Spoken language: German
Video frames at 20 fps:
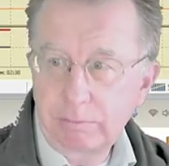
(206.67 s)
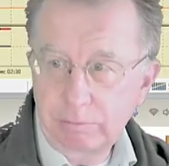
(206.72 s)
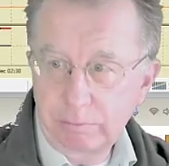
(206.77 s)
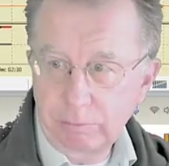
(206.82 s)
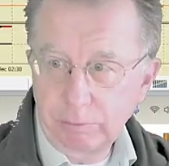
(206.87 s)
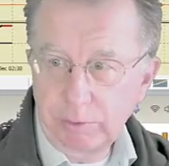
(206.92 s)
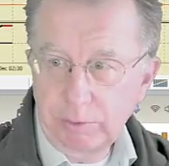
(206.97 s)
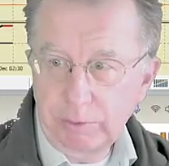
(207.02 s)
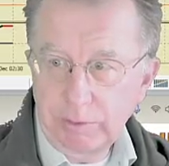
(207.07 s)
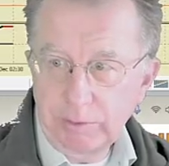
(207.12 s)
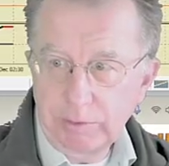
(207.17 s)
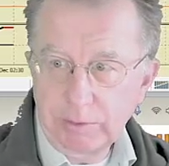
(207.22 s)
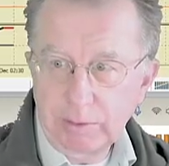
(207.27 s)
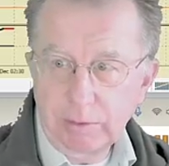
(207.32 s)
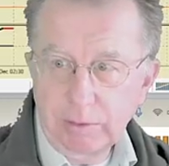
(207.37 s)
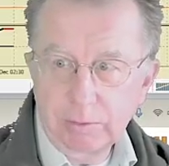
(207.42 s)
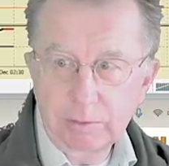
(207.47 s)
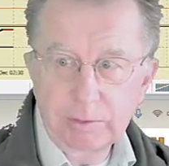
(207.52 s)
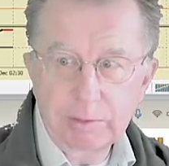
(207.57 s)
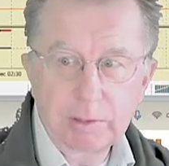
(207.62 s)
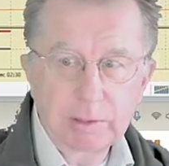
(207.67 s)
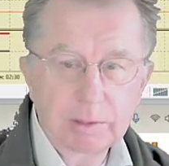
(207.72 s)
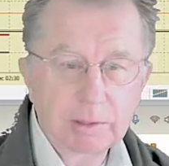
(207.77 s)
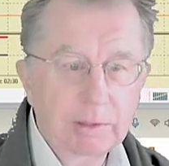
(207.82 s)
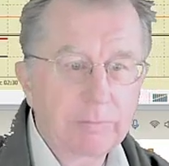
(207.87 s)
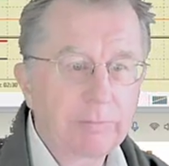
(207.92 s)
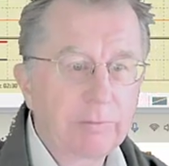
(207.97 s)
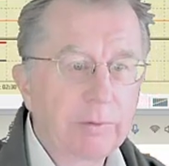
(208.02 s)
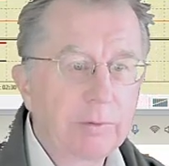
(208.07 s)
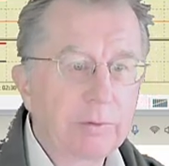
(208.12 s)
durch diese
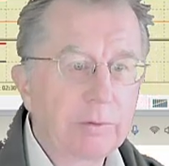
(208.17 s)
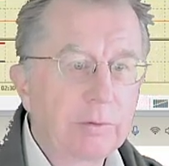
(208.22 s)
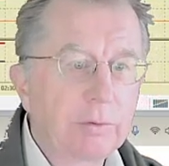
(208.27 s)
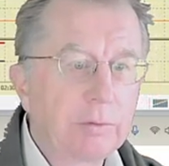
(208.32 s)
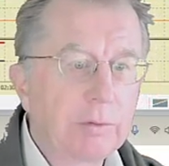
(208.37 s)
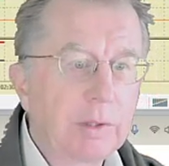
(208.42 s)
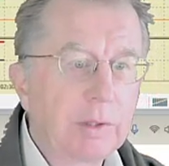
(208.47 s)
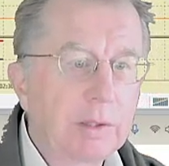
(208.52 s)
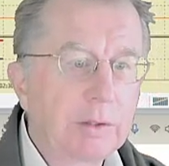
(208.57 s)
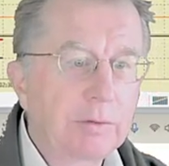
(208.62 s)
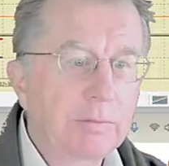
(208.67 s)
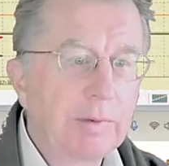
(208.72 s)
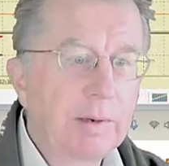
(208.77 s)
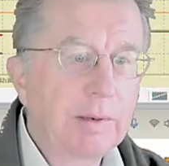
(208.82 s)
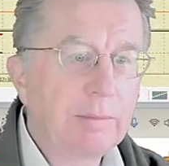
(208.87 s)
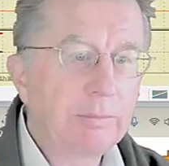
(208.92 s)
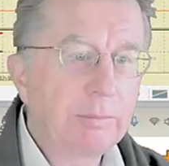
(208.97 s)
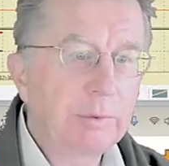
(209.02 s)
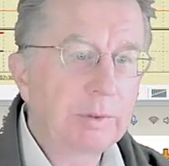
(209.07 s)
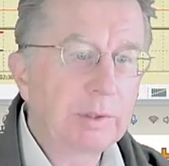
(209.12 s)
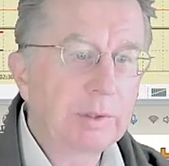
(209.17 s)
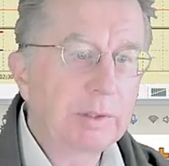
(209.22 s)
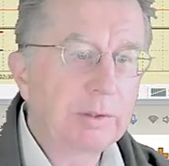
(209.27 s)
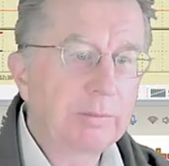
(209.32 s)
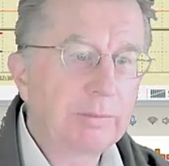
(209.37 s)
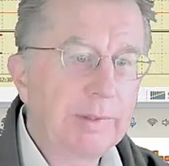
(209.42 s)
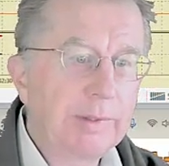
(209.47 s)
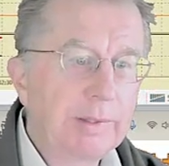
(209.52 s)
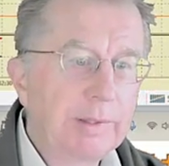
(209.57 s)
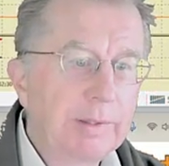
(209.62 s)
Aussage von Donald Trump und
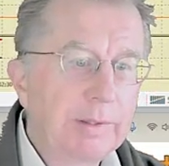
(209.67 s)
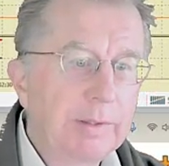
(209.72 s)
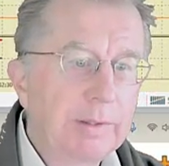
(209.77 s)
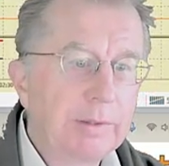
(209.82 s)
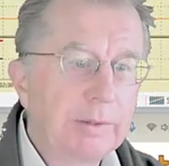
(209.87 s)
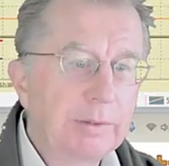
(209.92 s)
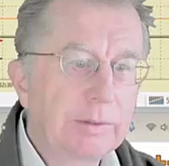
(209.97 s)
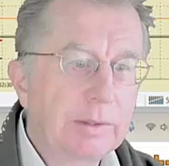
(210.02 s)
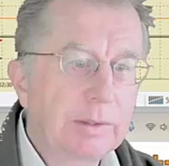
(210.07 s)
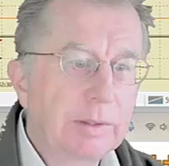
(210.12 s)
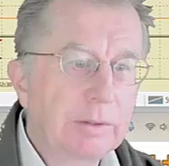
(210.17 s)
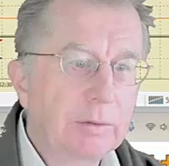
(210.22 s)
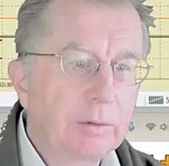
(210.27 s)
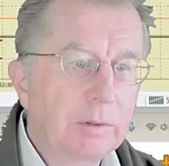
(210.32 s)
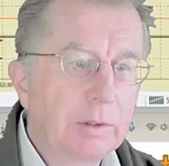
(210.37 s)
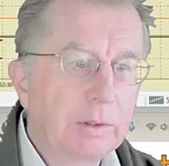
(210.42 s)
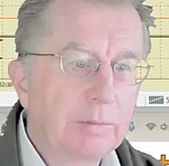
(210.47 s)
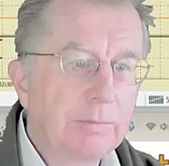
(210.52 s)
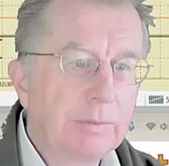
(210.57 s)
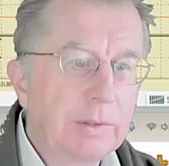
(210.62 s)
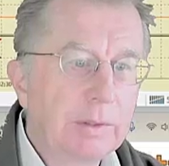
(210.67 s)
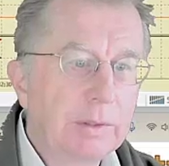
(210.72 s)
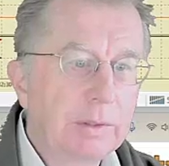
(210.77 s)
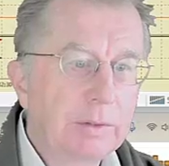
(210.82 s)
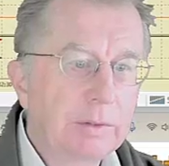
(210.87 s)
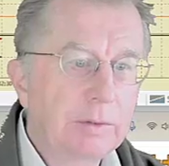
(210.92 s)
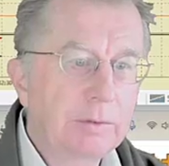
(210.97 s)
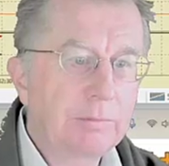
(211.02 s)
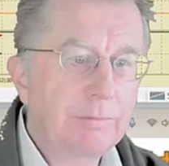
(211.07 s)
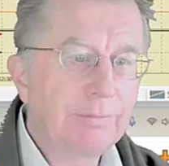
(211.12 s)
deswegen ist der Dollar wieder
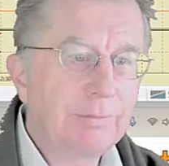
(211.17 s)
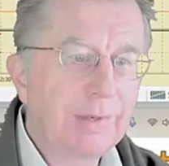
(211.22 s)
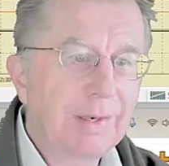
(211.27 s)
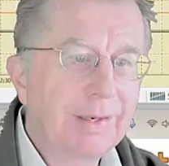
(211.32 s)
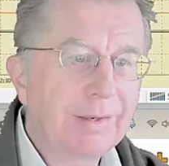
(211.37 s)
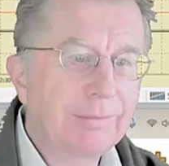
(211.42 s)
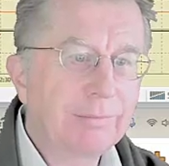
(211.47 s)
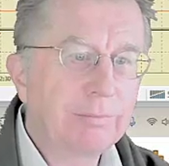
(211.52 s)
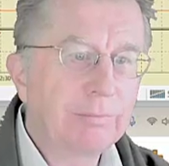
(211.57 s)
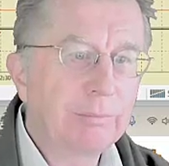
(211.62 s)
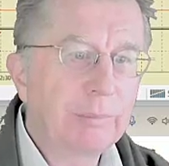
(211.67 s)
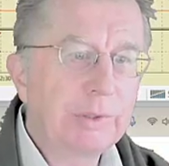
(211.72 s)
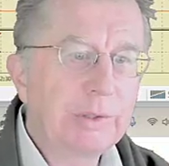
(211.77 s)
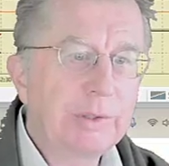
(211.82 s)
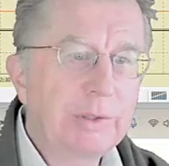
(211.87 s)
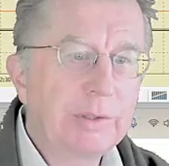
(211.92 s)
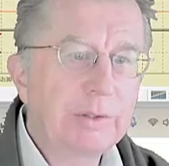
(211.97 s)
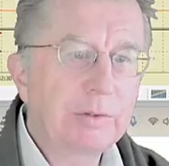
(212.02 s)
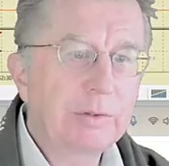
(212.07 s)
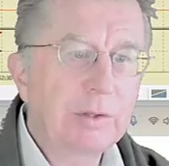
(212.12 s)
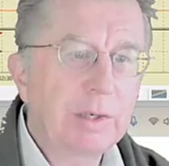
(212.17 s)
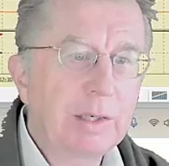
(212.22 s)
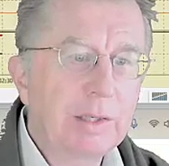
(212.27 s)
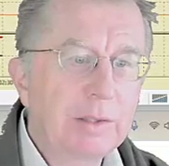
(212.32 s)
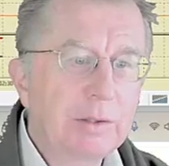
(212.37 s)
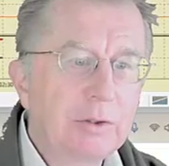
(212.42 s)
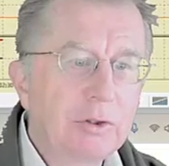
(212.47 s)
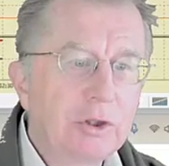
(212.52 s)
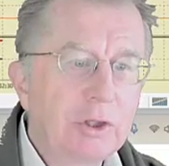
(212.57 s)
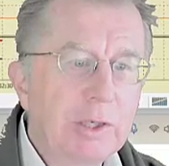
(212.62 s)
ja, ein bisschen zur
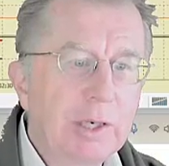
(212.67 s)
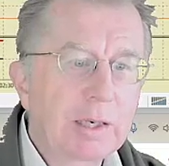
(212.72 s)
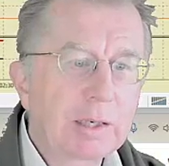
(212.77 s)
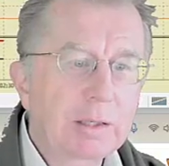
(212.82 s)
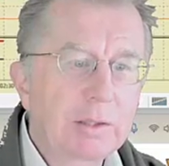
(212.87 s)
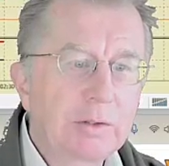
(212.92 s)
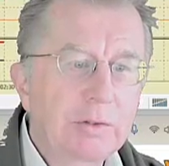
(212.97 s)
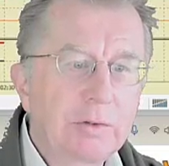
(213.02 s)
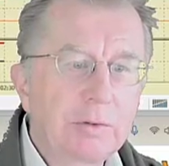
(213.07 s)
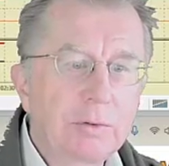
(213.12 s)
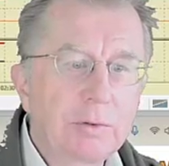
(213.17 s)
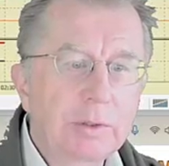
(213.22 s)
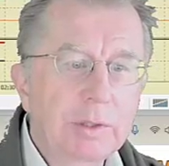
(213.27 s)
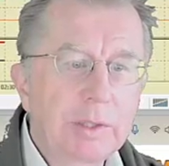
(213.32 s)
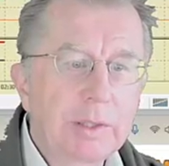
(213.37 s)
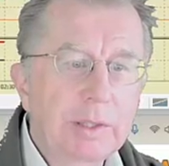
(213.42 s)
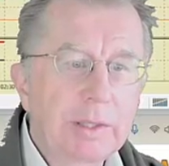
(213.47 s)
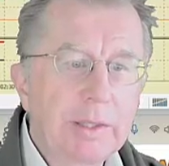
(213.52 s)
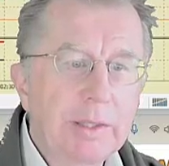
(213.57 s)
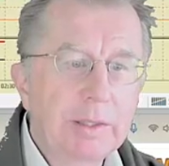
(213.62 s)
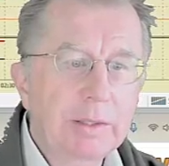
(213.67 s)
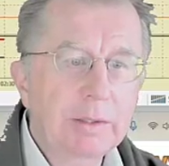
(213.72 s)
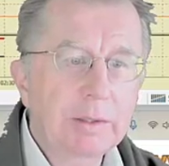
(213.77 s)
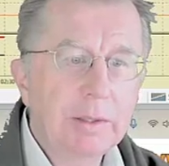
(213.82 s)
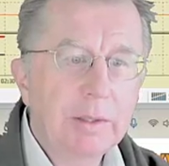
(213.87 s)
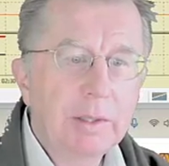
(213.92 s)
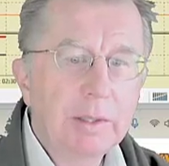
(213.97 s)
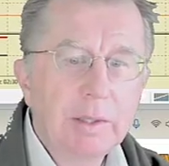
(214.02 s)
alten Stärke zurückgekehrt